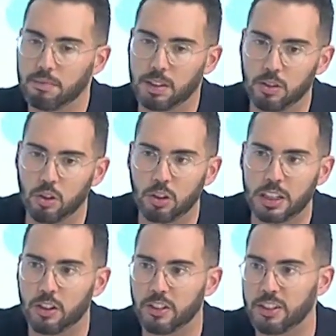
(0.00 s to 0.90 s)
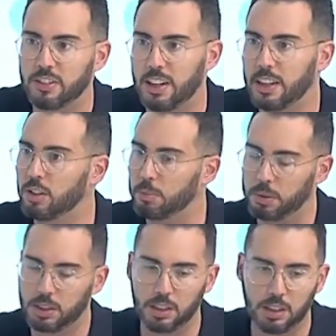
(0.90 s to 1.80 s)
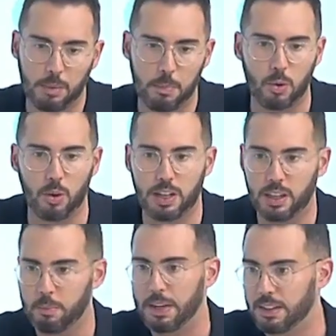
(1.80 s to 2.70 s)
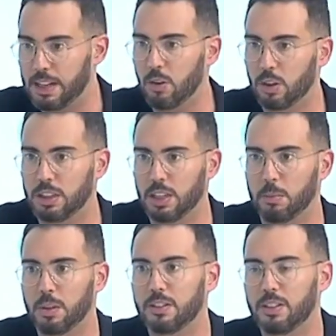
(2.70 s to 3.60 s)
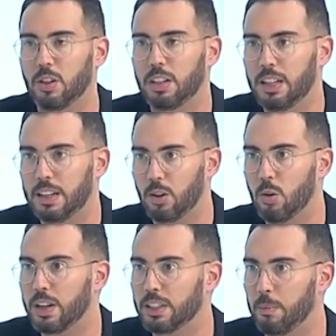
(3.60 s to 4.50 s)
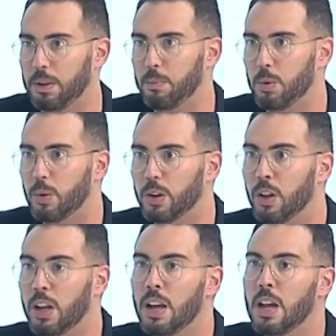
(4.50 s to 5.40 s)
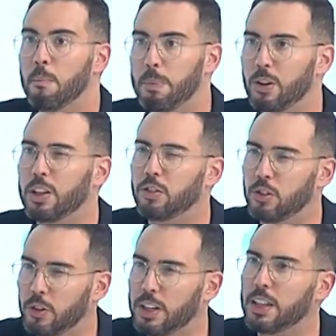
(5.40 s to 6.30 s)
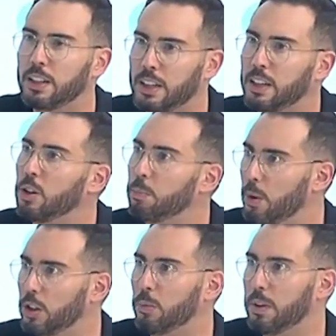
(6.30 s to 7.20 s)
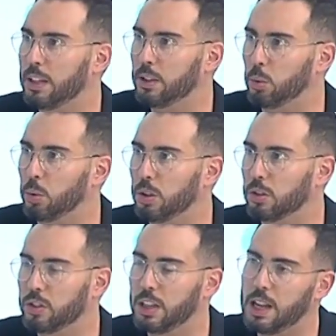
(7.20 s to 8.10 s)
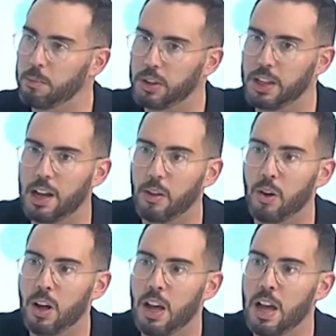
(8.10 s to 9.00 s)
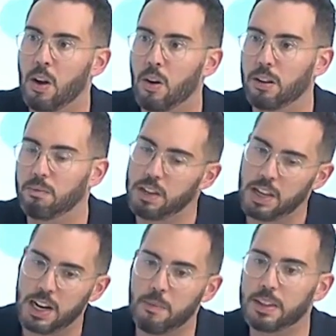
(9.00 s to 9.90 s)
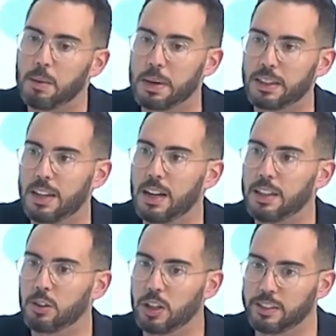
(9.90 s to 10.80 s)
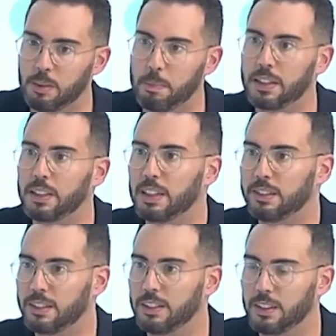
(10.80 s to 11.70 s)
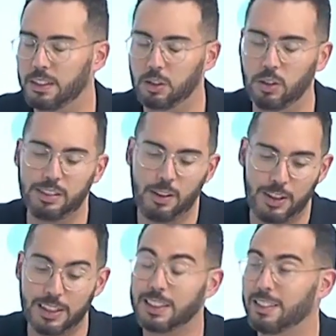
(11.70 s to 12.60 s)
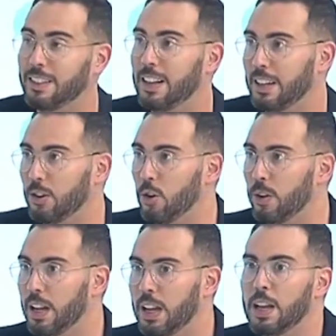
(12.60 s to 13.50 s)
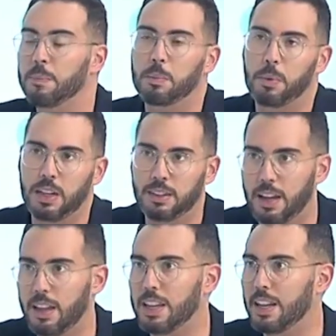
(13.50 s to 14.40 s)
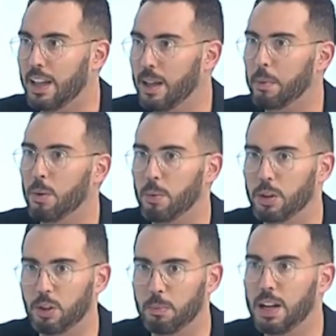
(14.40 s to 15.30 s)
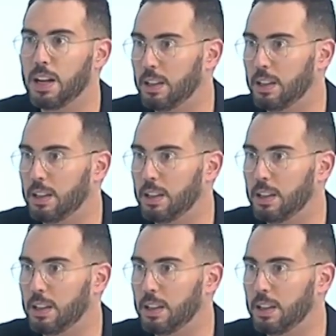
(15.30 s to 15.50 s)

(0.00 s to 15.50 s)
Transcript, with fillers: no quiero decir selecto porque tampoco hay que demeritar a lo que tenemos en el Centro de Arte de Recoba, que también es muy bueno, pero que son obras que requieren un poquito más de estudio. Entonces las hemos dejado ligeramente apartadas de toda esa parte que se, de toda esa fiesta que se hace en la Recoba, pues que está dedicada pues un poquito más a